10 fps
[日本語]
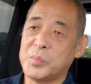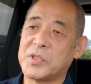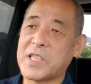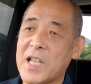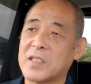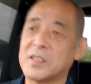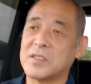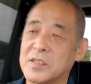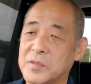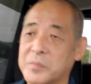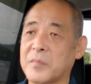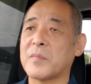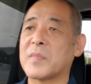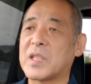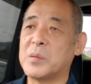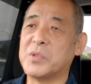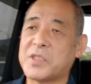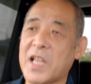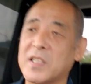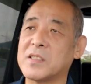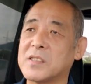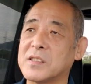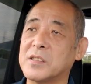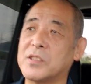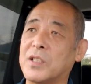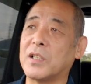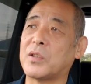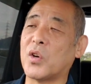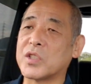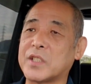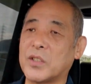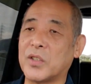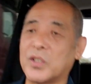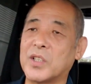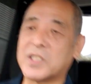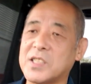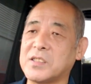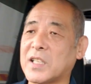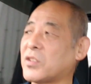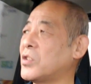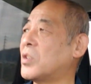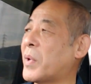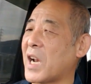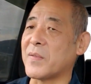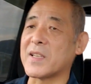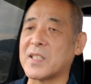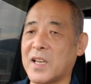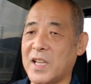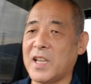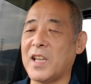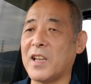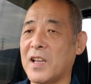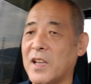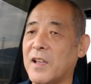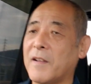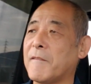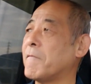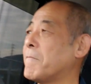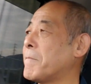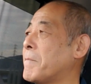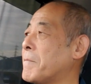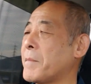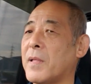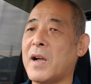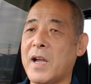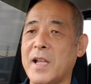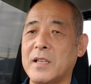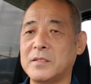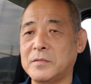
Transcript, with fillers: 無線、無線、同士の絆というのもありましたね。はい。